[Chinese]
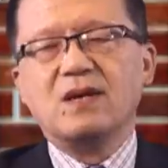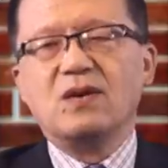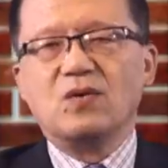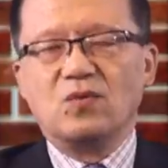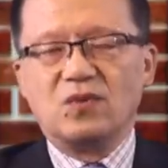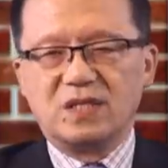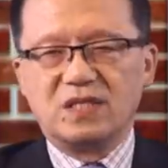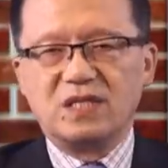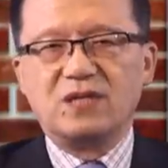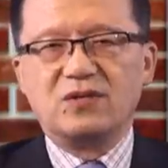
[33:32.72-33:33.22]

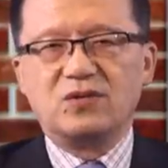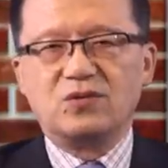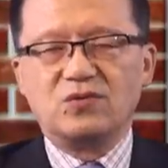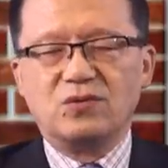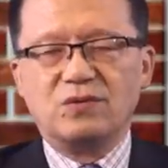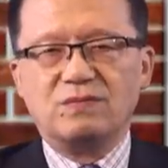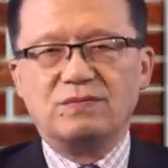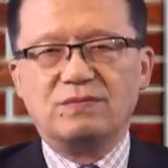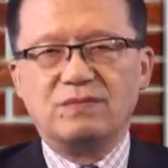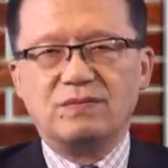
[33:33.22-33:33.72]
我是李
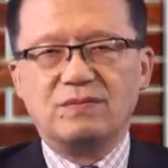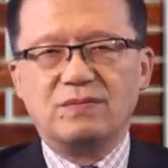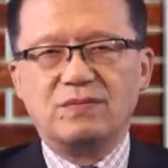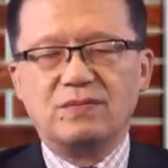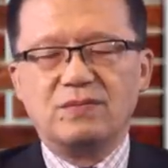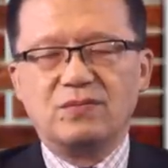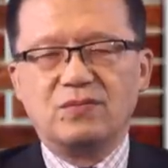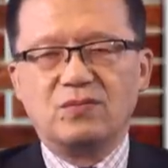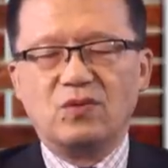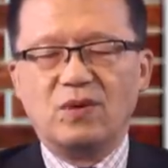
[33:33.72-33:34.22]
素，
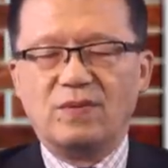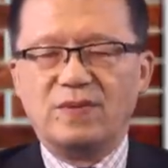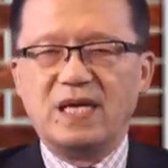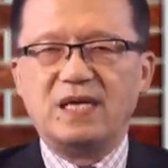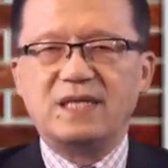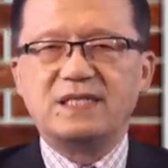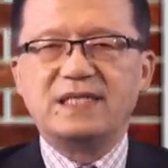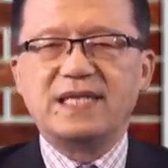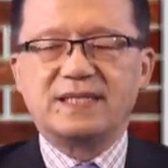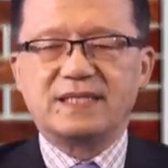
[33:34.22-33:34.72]
我
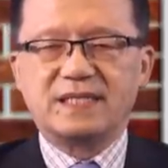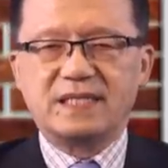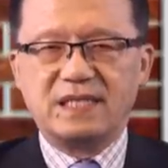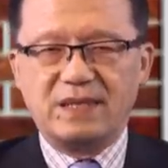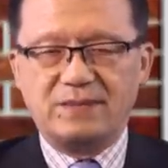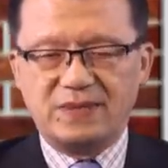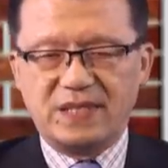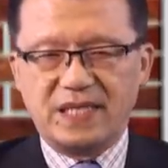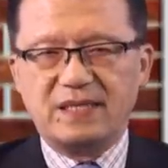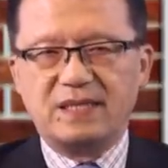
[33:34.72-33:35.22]
们下次
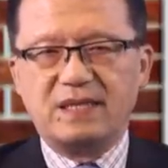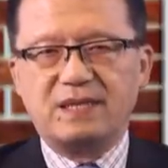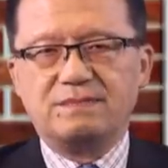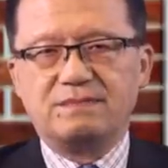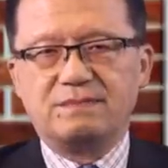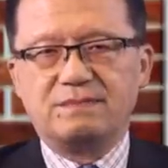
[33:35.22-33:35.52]
节目再见。